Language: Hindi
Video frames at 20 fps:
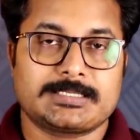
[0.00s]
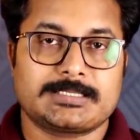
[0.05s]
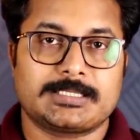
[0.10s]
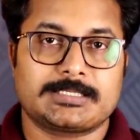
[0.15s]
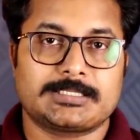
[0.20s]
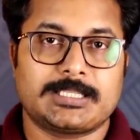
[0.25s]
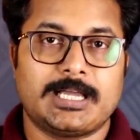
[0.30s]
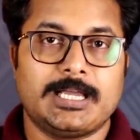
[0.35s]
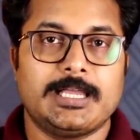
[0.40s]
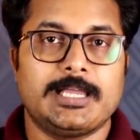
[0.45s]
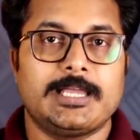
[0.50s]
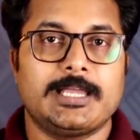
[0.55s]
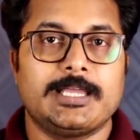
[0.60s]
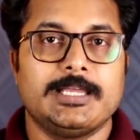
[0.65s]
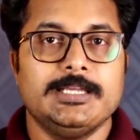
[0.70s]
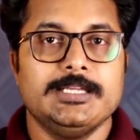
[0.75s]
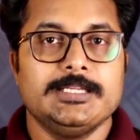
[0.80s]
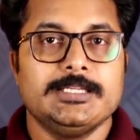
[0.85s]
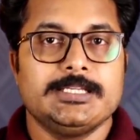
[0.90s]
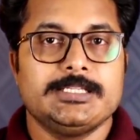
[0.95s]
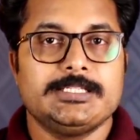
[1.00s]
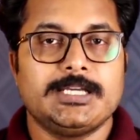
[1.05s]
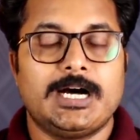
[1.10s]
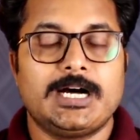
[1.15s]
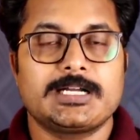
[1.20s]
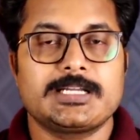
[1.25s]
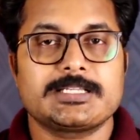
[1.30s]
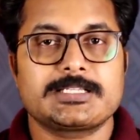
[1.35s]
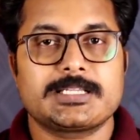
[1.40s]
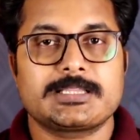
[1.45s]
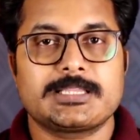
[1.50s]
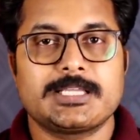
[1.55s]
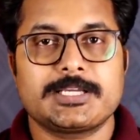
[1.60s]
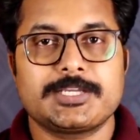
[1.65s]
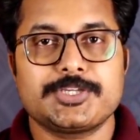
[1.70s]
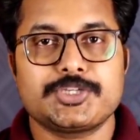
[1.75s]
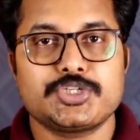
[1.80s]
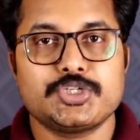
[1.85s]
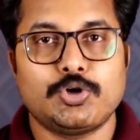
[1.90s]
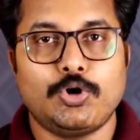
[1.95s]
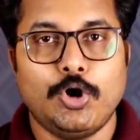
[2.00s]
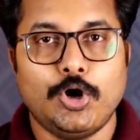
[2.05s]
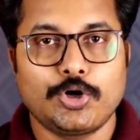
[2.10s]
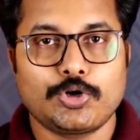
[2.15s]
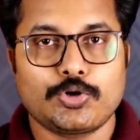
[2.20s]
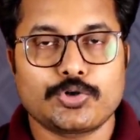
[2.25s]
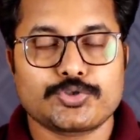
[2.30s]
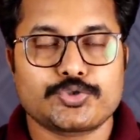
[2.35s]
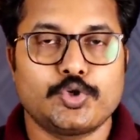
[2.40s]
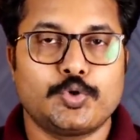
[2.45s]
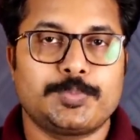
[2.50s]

जा सकता है यहाँ की सत्ता किसी और को